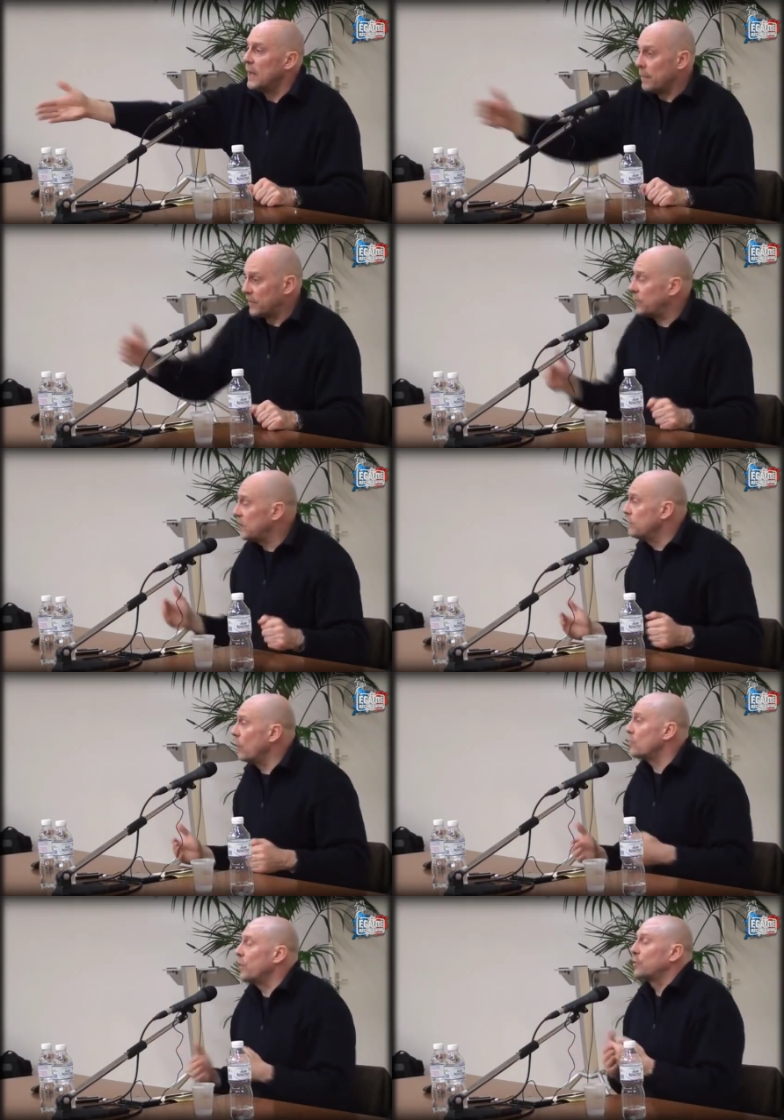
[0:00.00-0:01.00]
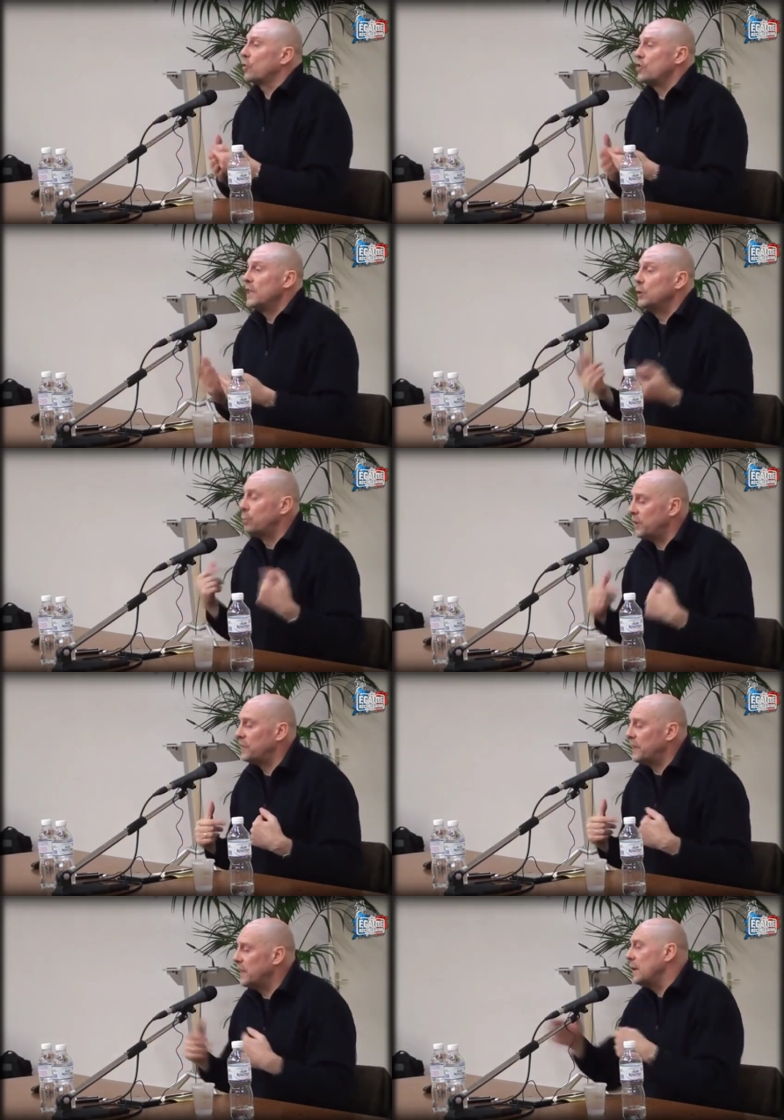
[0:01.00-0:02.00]
Parce qu'effectivement, moi, ce que j'ai dit depuis des
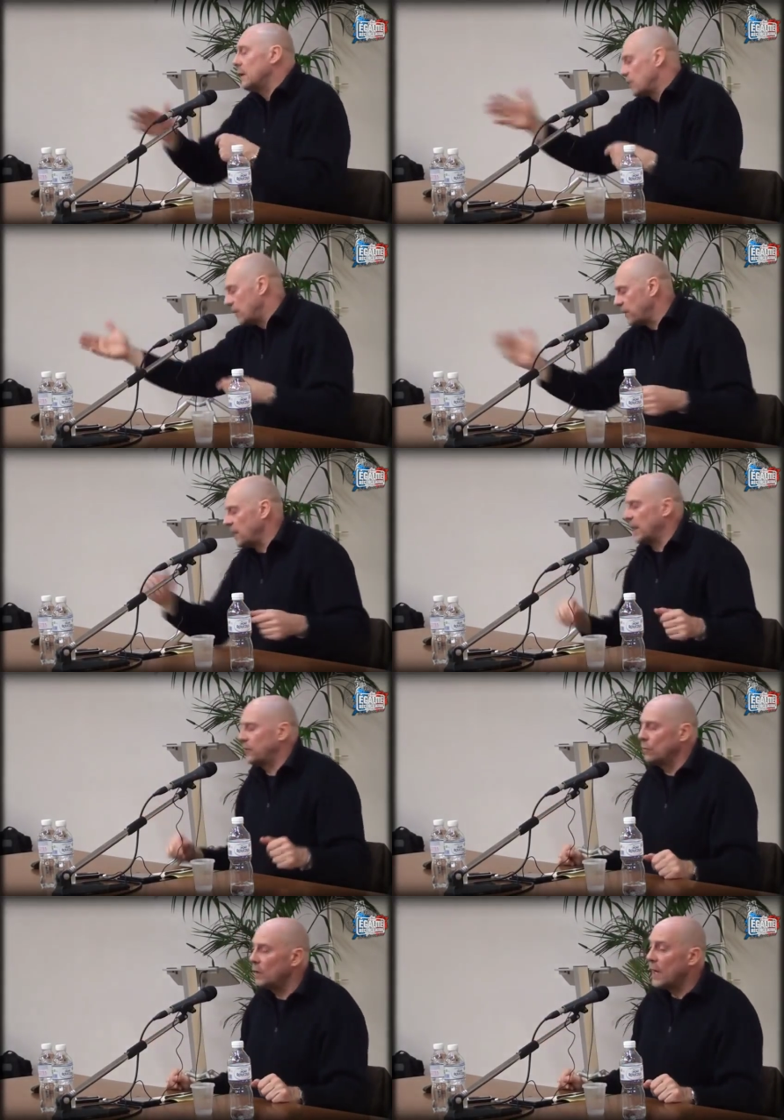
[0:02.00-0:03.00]
années, je vais finir là-dessus,